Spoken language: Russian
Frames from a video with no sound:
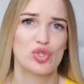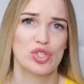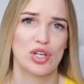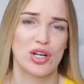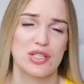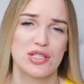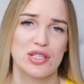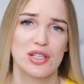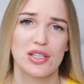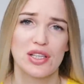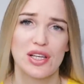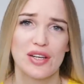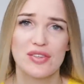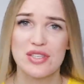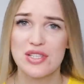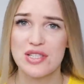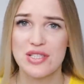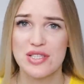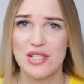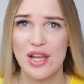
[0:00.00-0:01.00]
уже хотела для
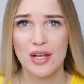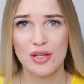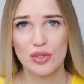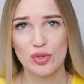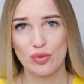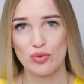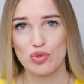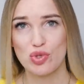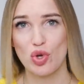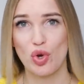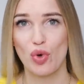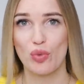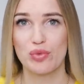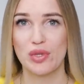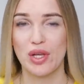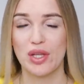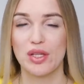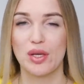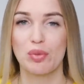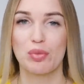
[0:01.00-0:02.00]
вас снять, но все, у
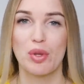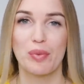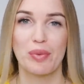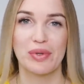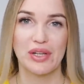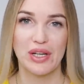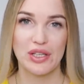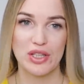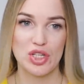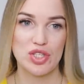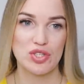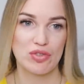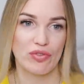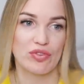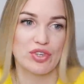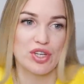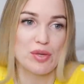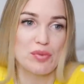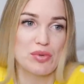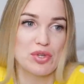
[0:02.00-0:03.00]
меня не было подходящего
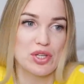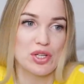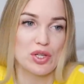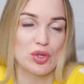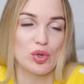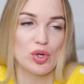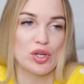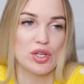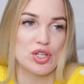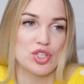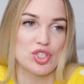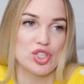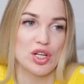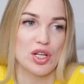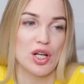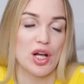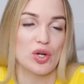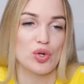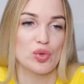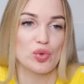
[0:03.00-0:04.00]
времени, то ли я
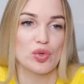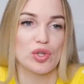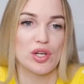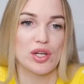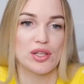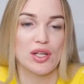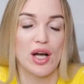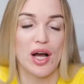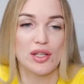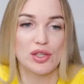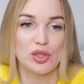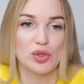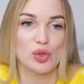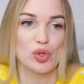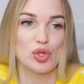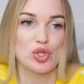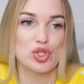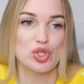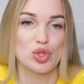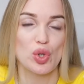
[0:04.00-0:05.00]
ждала круглые даты,
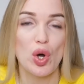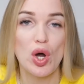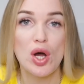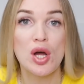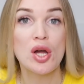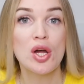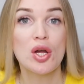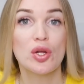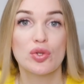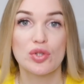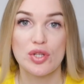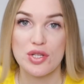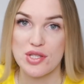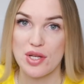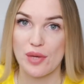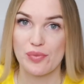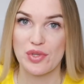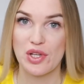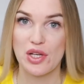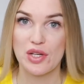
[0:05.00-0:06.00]
то ли что. Но на
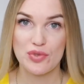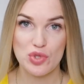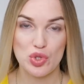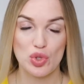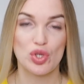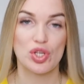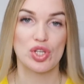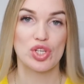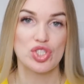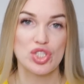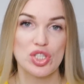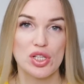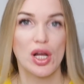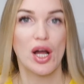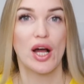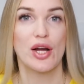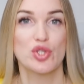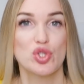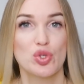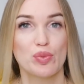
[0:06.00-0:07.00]
самом деле все, я решила,
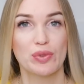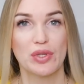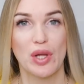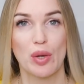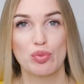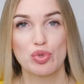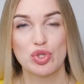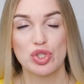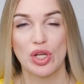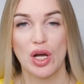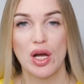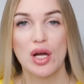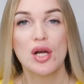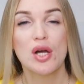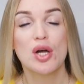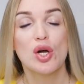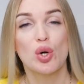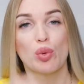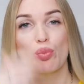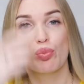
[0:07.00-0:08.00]
хочу, потому что
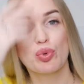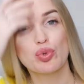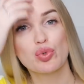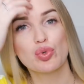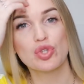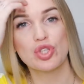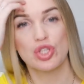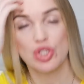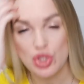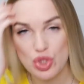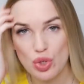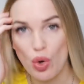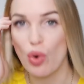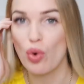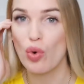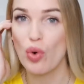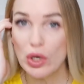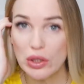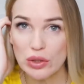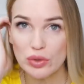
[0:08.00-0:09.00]
будут еще
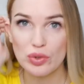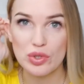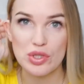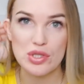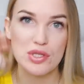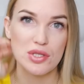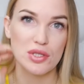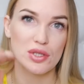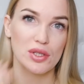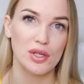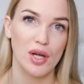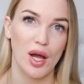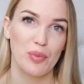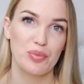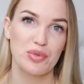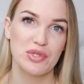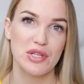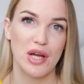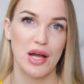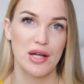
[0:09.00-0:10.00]
конкурсы
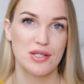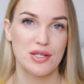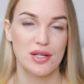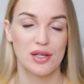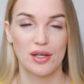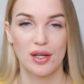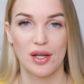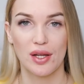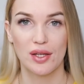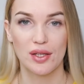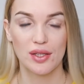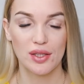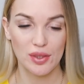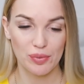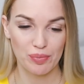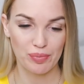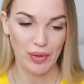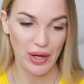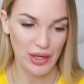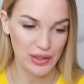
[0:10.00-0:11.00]
обязательно.
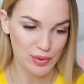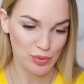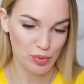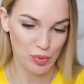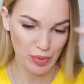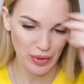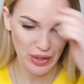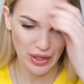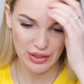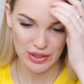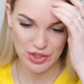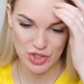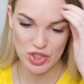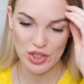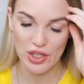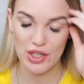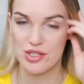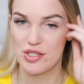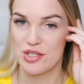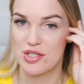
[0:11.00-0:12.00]
И поэтому пора
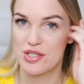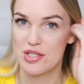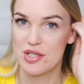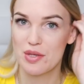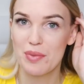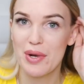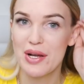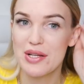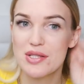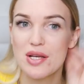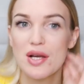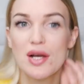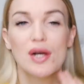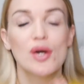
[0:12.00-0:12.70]
начинать их снимать.